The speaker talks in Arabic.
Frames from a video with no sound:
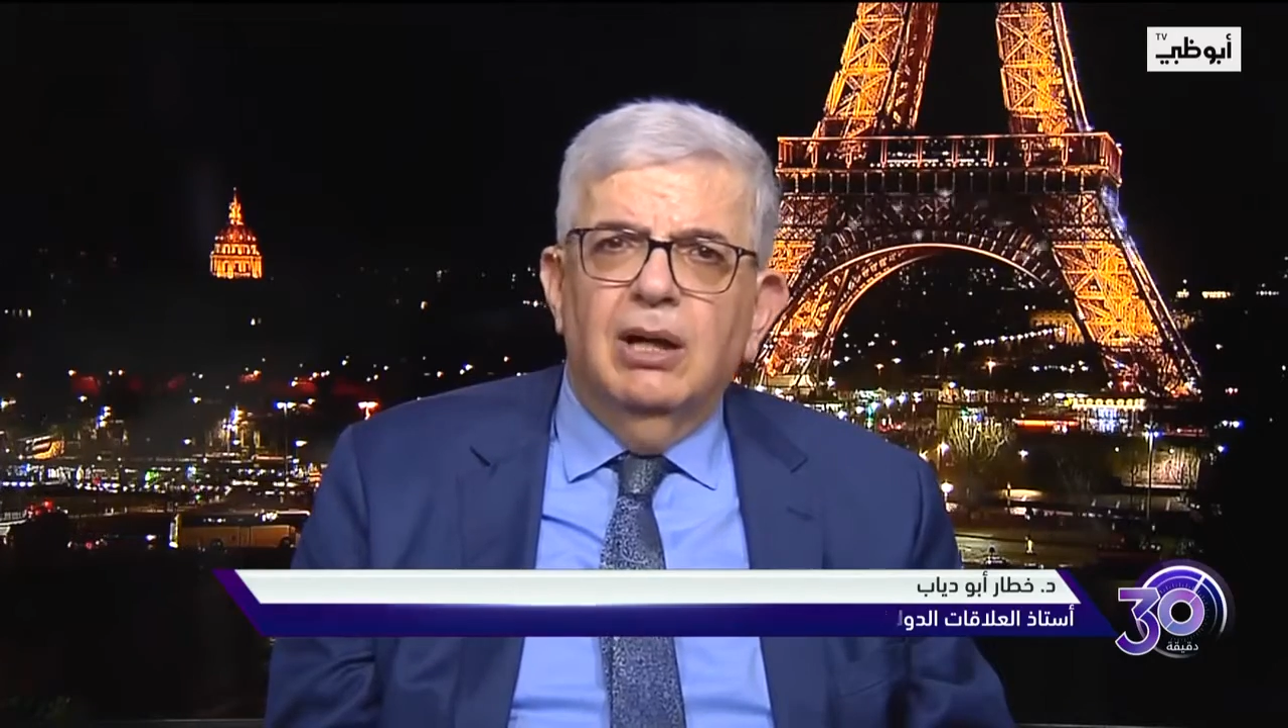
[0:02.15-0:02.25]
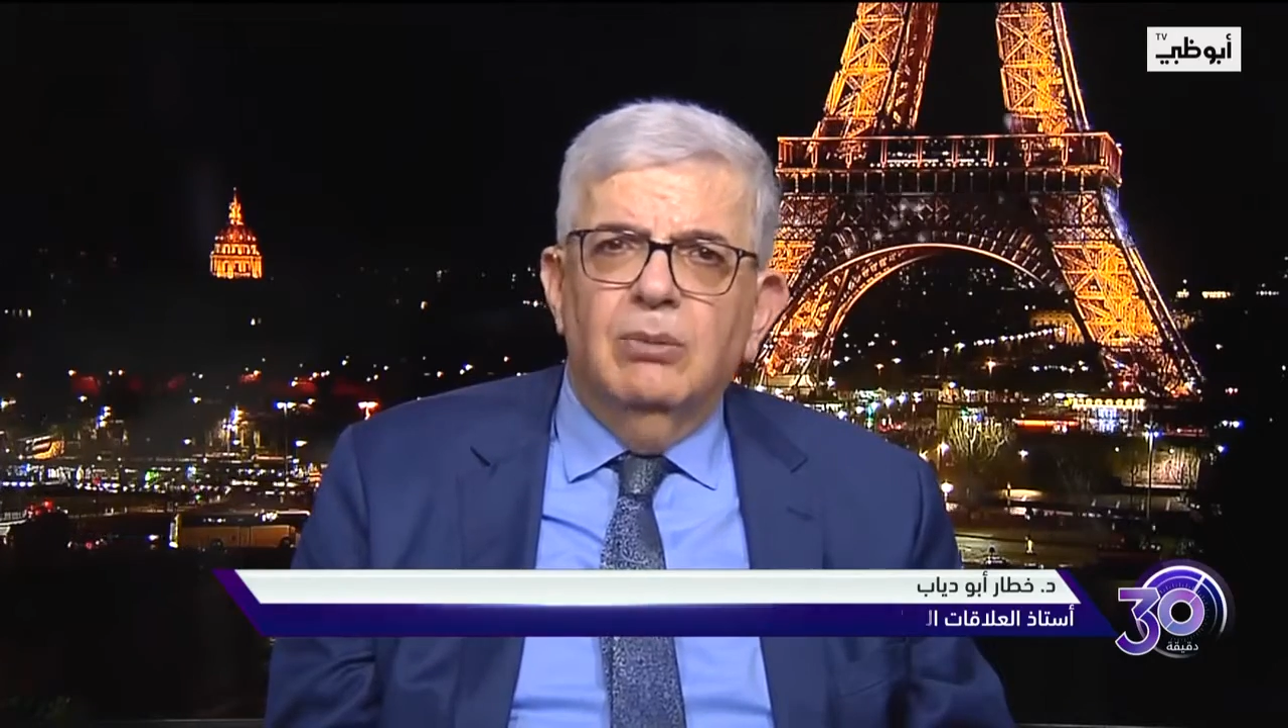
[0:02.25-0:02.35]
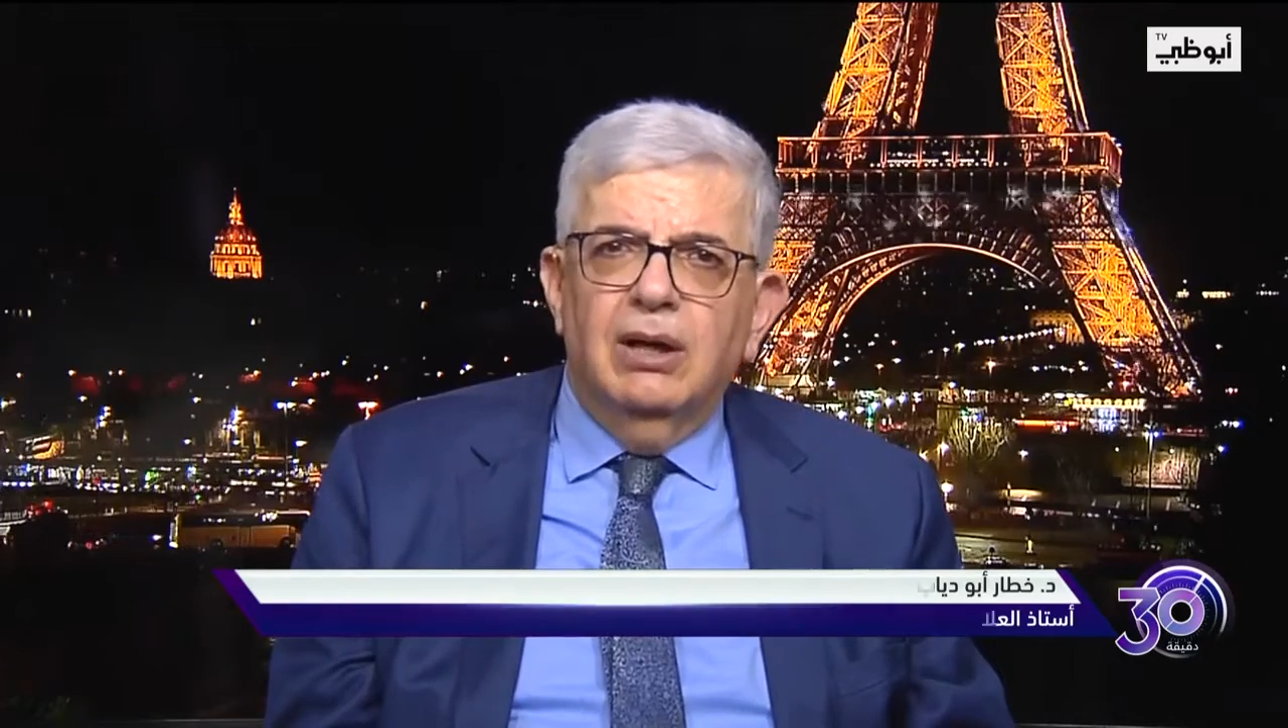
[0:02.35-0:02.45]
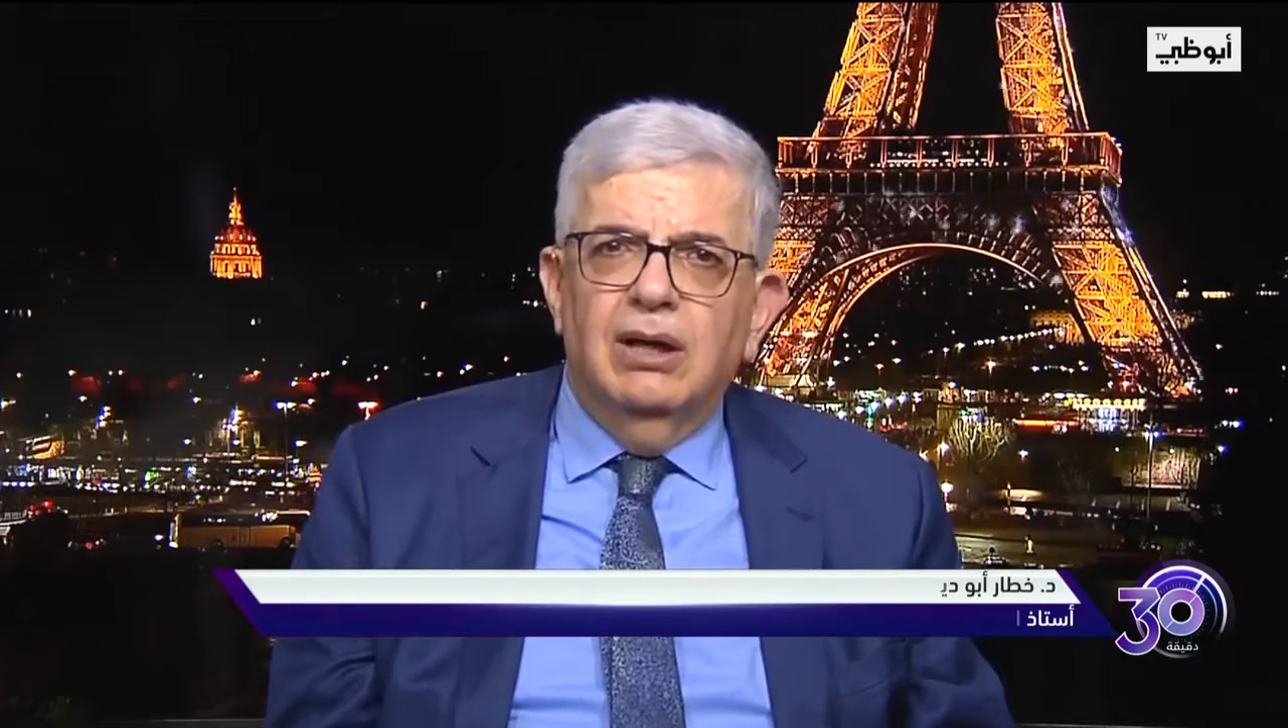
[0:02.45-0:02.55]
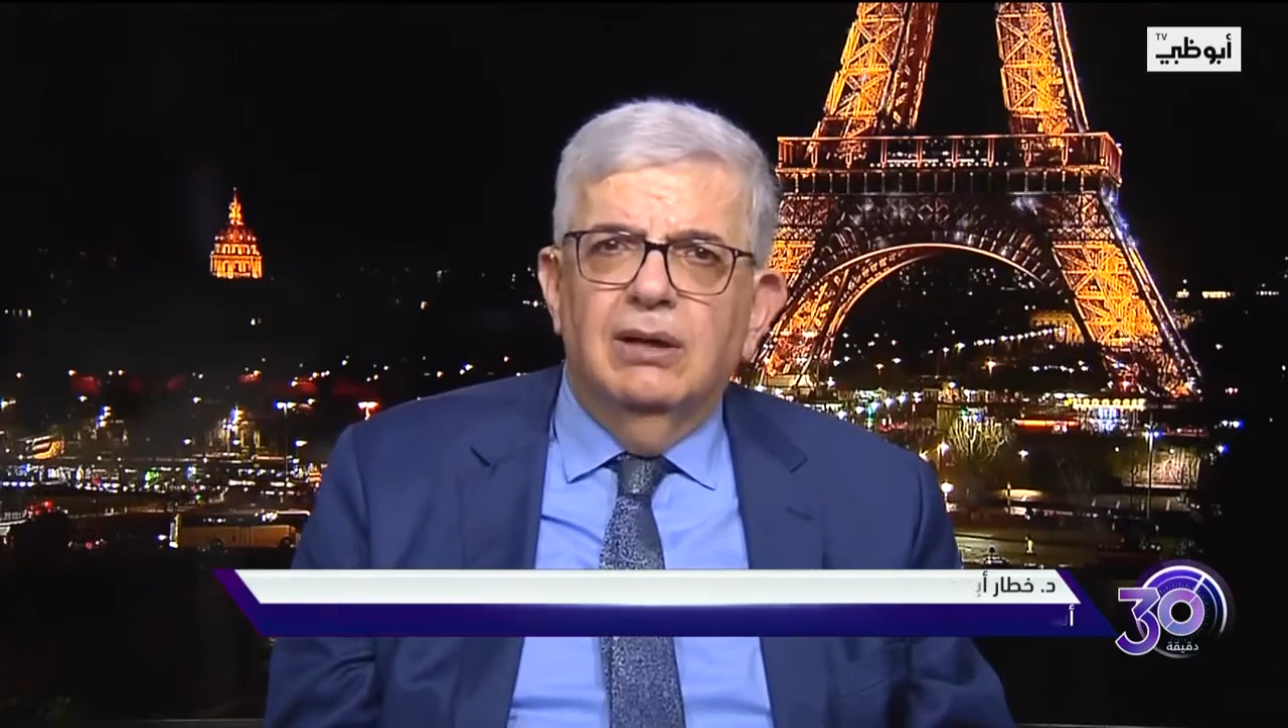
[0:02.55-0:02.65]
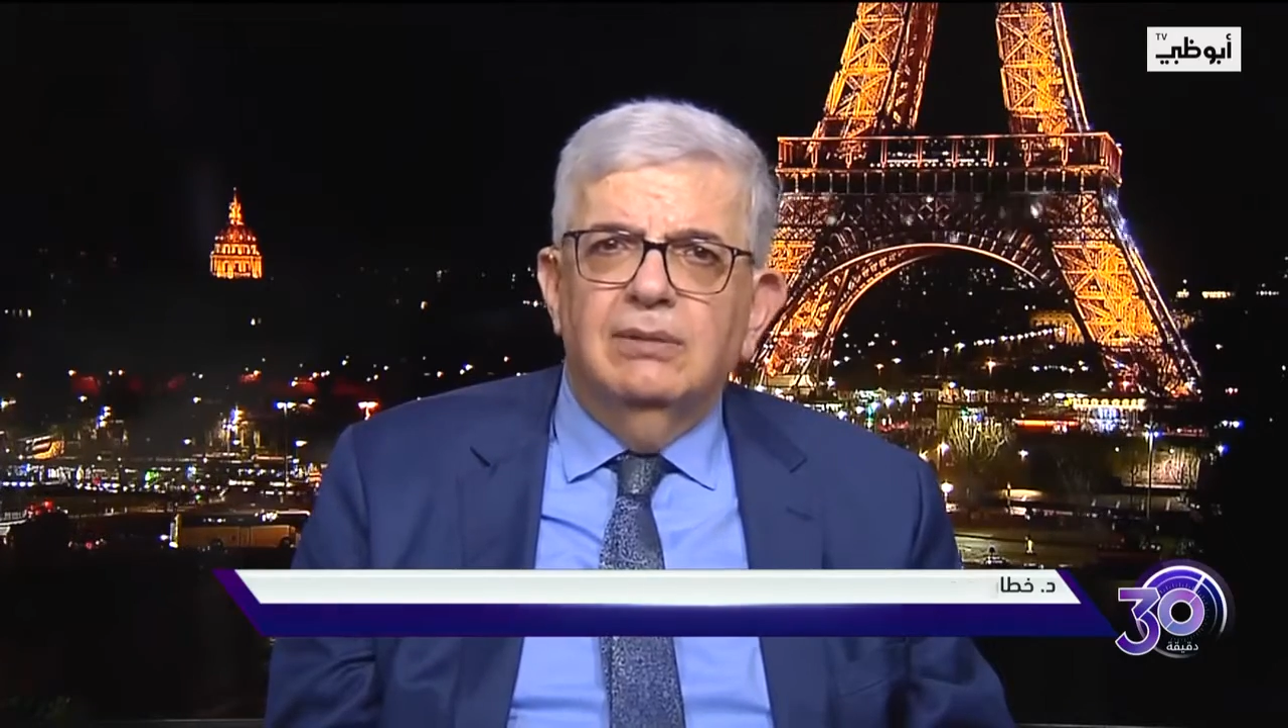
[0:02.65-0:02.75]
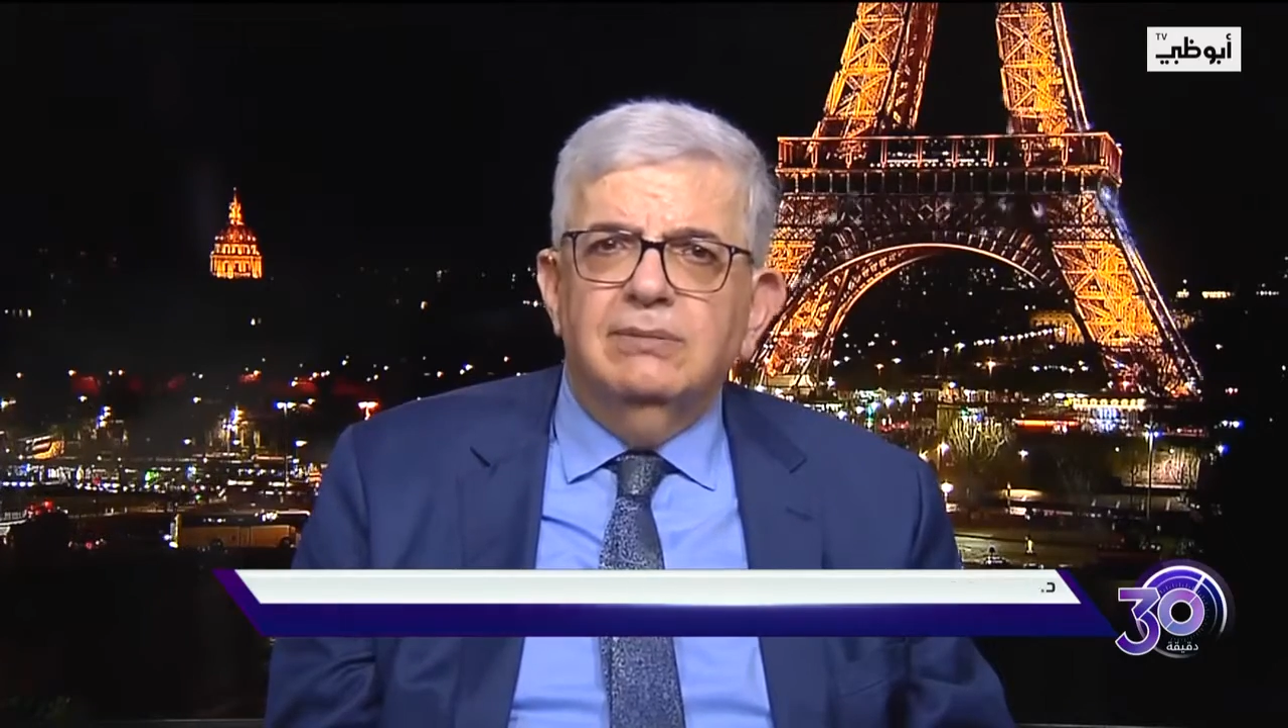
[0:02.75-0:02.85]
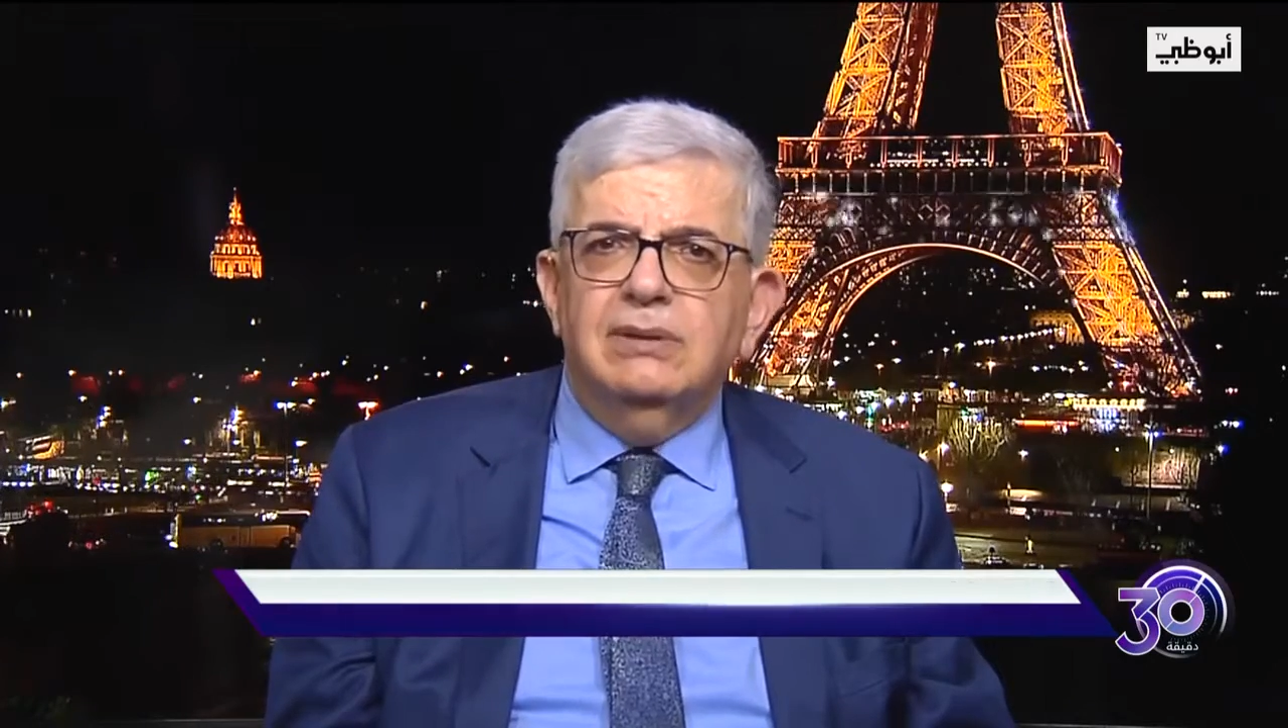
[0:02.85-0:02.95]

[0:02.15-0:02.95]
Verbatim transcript: إلى الوراء